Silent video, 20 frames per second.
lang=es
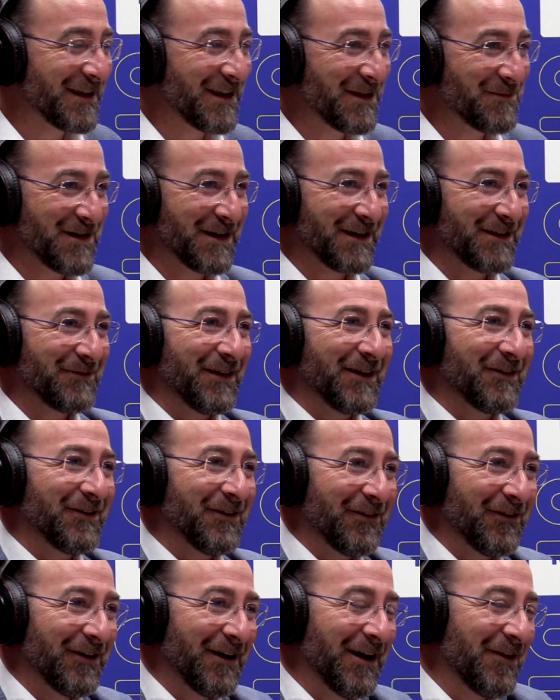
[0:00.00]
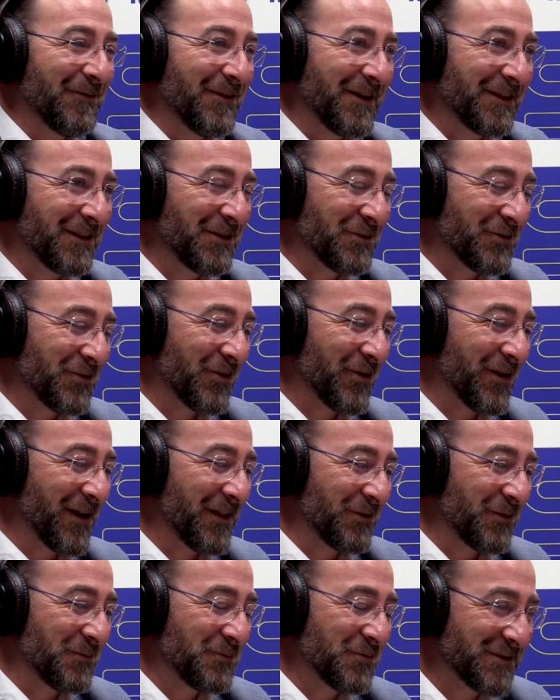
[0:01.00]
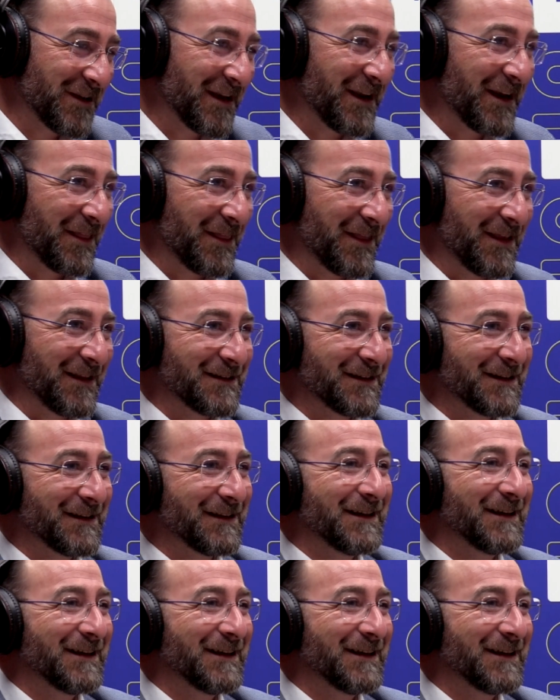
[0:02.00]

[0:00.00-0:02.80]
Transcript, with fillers: a llamar y vengo a verte otro rato. Muchas gracias. Así